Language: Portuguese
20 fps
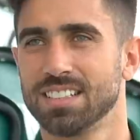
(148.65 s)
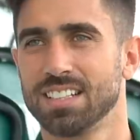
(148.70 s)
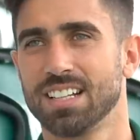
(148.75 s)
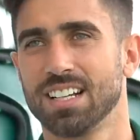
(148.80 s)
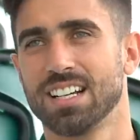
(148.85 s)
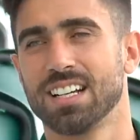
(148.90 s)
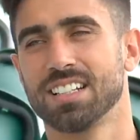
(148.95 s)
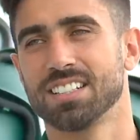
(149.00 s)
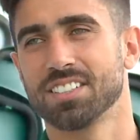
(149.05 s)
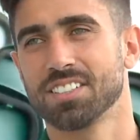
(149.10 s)

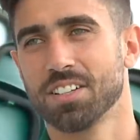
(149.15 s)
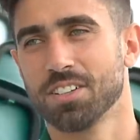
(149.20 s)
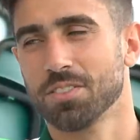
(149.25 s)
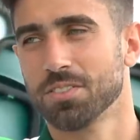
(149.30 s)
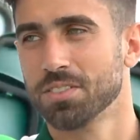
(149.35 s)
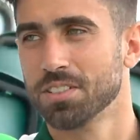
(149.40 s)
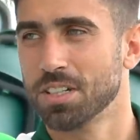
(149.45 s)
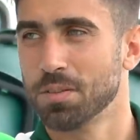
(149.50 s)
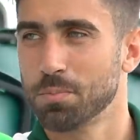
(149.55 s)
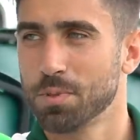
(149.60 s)
Ah, acho que é
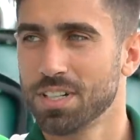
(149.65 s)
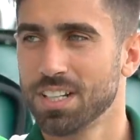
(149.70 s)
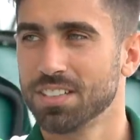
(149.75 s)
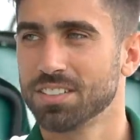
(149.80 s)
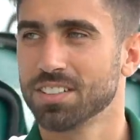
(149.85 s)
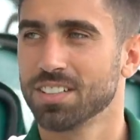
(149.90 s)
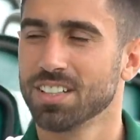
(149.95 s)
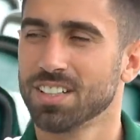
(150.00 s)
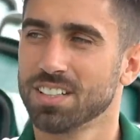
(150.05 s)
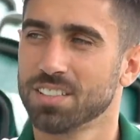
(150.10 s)
o
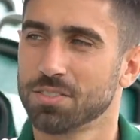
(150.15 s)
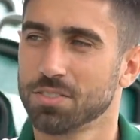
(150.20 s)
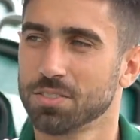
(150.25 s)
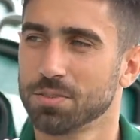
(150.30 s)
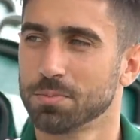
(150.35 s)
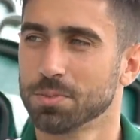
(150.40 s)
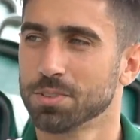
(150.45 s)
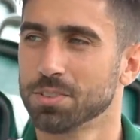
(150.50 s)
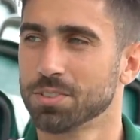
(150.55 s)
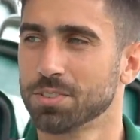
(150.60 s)
campeonato que todo
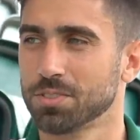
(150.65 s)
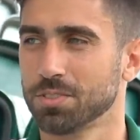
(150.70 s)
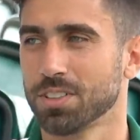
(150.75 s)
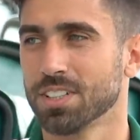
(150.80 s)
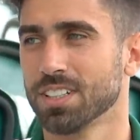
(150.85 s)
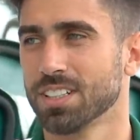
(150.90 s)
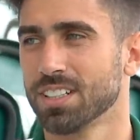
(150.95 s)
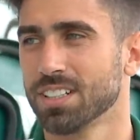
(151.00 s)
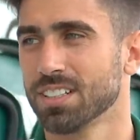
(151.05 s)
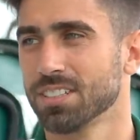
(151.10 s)
mundo
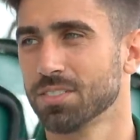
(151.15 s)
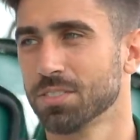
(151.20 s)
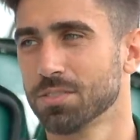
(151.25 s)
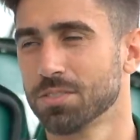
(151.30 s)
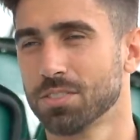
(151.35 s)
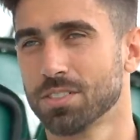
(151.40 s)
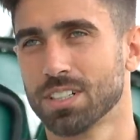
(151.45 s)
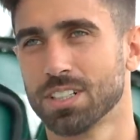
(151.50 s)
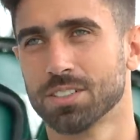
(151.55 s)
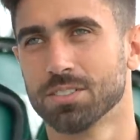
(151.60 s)
sonha, né? Todo
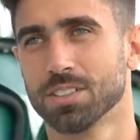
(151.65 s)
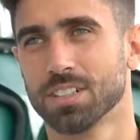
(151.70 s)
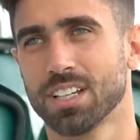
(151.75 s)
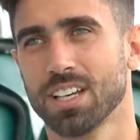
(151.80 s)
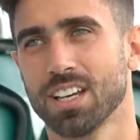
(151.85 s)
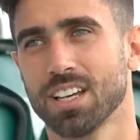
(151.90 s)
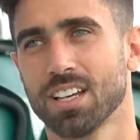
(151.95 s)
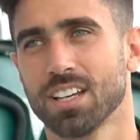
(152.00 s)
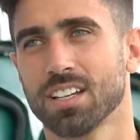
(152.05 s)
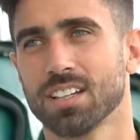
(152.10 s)
jogador
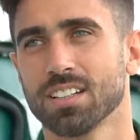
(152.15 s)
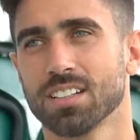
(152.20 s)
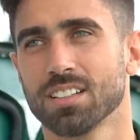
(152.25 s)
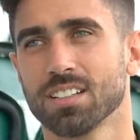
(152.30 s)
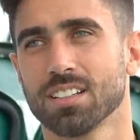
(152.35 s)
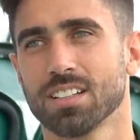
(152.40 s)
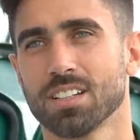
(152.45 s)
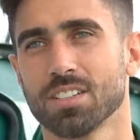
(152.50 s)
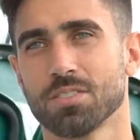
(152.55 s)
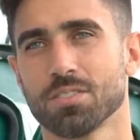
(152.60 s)
quer,
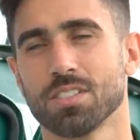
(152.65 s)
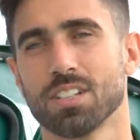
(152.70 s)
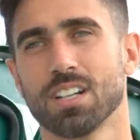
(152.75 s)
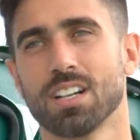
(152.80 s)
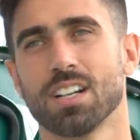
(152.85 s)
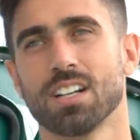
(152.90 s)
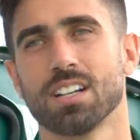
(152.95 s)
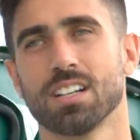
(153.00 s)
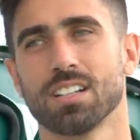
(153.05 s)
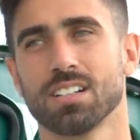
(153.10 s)
quer
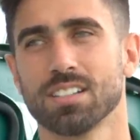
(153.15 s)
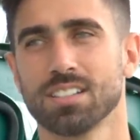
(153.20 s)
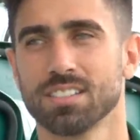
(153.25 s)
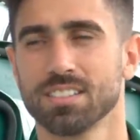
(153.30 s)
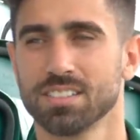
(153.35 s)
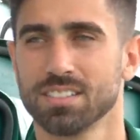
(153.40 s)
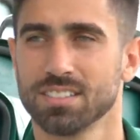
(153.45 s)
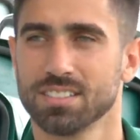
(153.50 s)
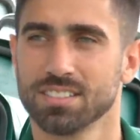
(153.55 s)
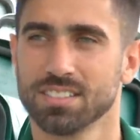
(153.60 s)
jogar
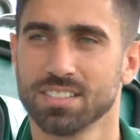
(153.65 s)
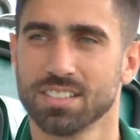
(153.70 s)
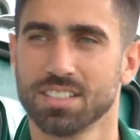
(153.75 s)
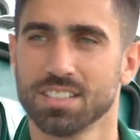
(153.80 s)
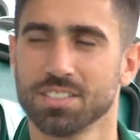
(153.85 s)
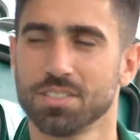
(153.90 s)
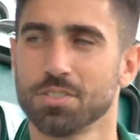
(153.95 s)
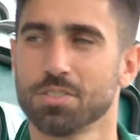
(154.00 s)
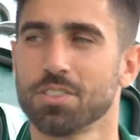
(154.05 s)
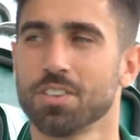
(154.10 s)

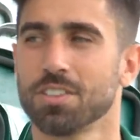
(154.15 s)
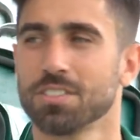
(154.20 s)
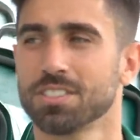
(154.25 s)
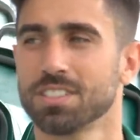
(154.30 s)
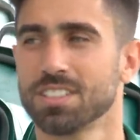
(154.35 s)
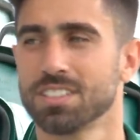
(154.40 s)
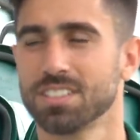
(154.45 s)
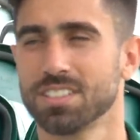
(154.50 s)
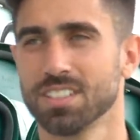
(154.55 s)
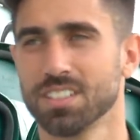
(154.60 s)
grandes jogos
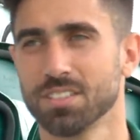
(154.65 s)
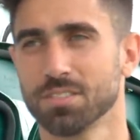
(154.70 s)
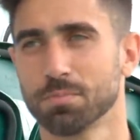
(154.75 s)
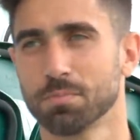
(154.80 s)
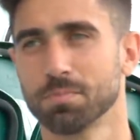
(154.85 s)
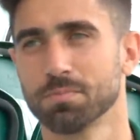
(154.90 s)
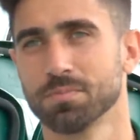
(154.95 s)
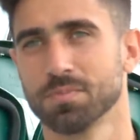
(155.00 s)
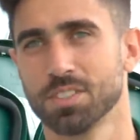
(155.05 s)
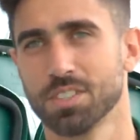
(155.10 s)
assim. Eu
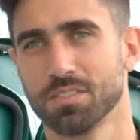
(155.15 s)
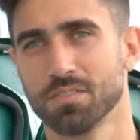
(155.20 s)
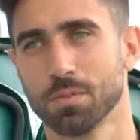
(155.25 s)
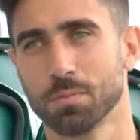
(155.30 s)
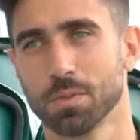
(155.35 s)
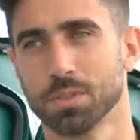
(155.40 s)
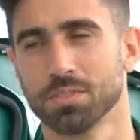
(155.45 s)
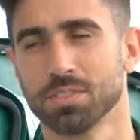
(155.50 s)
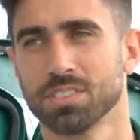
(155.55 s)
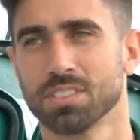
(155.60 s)
tive a
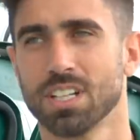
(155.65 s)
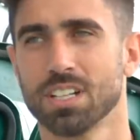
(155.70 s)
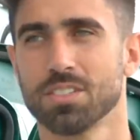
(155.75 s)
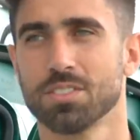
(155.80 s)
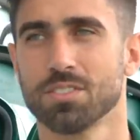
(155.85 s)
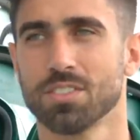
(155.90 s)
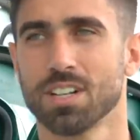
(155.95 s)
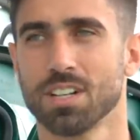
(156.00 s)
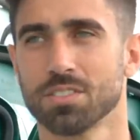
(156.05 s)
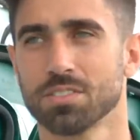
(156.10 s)
oportunidade
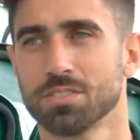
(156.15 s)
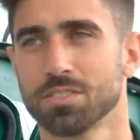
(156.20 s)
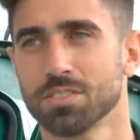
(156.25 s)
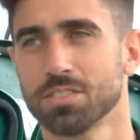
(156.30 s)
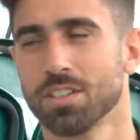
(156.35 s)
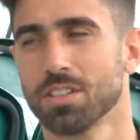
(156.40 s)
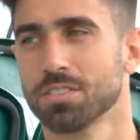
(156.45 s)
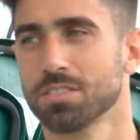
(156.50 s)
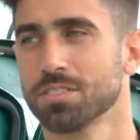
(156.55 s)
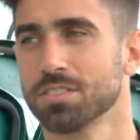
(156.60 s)
de jogar os dois
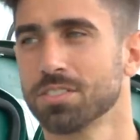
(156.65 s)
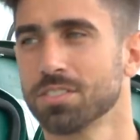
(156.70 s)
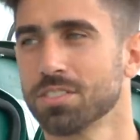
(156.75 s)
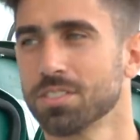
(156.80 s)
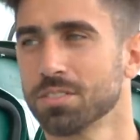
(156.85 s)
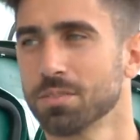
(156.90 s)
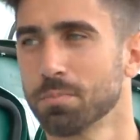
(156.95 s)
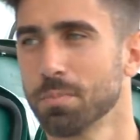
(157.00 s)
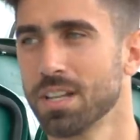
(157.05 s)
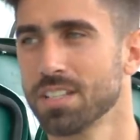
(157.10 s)
jogos contra
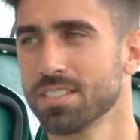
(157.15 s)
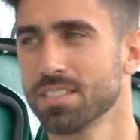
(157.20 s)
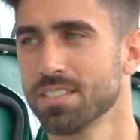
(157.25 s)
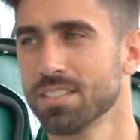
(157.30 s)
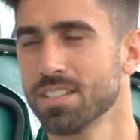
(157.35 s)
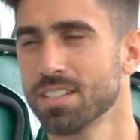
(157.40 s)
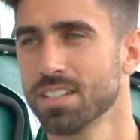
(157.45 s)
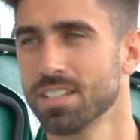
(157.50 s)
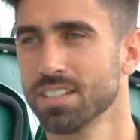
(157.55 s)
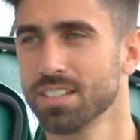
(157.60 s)
o
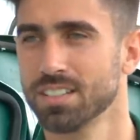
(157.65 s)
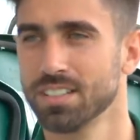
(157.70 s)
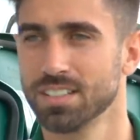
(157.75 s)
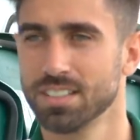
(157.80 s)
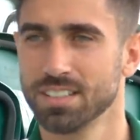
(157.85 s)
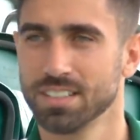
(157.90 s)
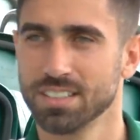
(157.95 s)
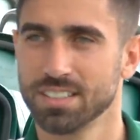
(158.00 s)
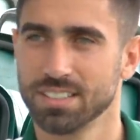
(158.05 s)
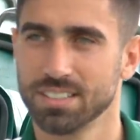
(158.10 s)
PSG.
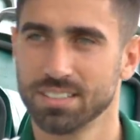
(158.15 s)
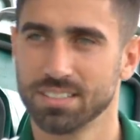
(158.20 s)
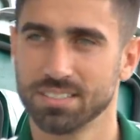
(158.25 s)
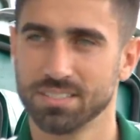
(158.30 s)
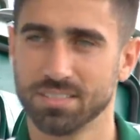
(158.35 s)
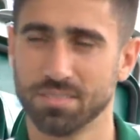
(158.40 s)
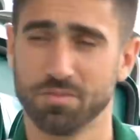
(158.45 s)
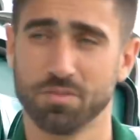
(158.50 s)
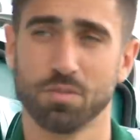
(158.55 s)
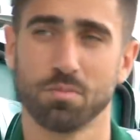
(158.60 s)

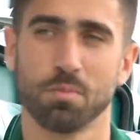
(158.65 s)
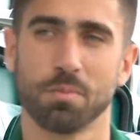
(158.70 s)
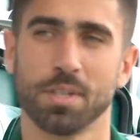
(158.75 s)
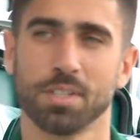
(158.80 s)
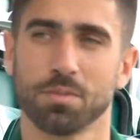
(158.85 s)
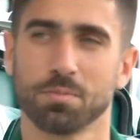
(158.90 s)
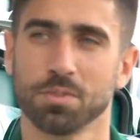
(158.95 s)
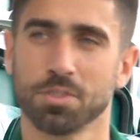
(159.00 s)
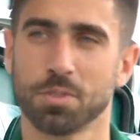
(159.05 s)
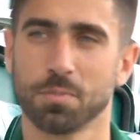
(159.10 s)
Foi um
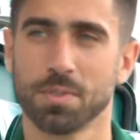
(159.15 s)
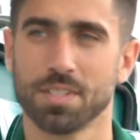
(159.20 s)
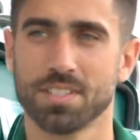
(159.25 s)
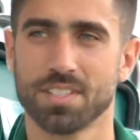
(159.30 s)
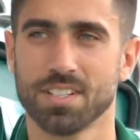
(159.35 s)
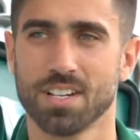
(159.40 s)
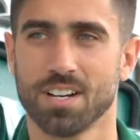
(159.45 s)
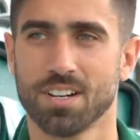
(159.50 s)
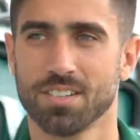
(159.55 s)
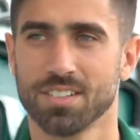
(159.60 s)
momento muito
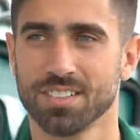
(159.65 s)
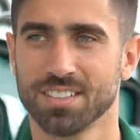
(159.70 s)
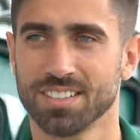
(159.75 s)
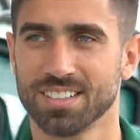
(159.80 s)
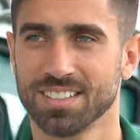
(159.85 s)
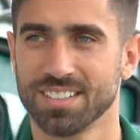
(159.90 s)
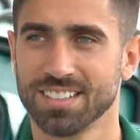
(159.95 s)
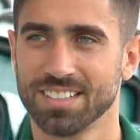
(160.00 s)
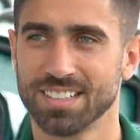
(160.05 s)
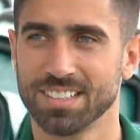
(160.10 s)
especial,
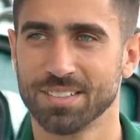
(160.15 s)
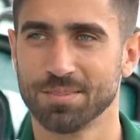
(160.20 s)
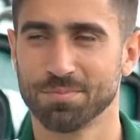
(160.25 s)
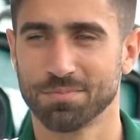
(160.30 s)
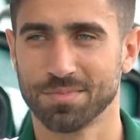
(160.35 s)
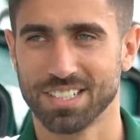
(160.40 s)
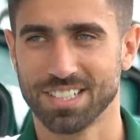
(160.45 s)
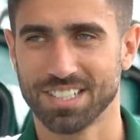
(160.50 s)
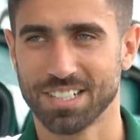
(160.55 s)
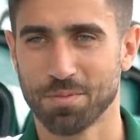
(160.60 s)

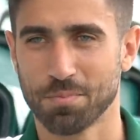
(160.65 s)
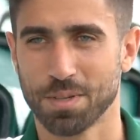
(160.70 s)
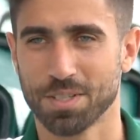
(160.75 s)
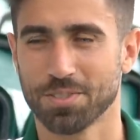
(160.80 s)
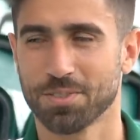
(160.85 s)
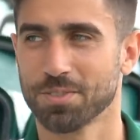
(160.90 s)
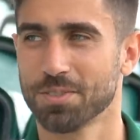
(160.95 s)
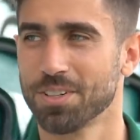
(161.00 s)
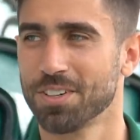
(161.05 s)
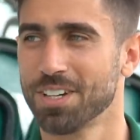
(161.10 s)
mas já
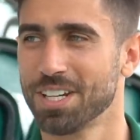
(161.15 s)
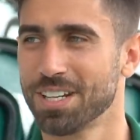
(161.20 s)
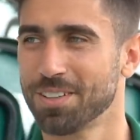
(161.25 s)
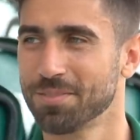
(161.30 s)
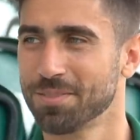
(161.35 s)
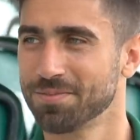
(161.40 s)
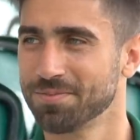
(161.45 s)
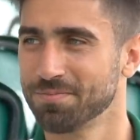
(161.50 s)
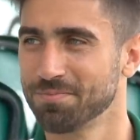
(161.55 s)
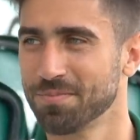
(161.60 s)
passou, agora
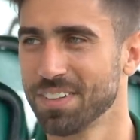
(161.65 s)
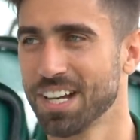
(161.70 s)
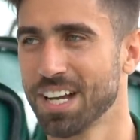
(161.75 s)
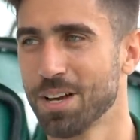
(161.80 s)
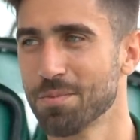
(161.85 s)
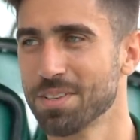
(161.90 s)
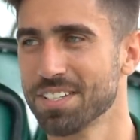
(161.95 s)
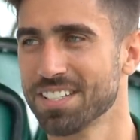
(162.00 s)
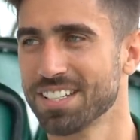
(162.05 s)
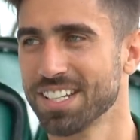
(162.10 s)
minha
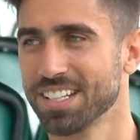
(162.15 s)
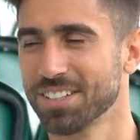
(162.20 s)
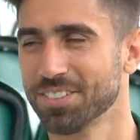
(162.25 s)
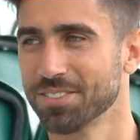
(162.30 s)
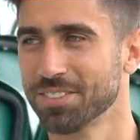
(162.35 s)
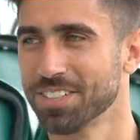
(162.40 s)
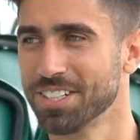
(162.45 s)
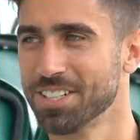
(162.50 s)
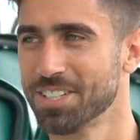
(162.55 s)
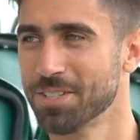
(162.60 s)
cabeça está aqui no
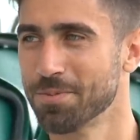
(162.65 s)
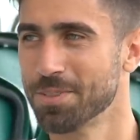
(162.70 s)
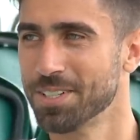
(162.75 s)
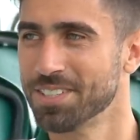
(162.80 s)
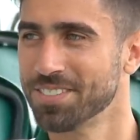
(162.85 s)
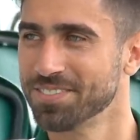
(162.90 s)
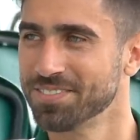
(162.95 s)
Curitiba.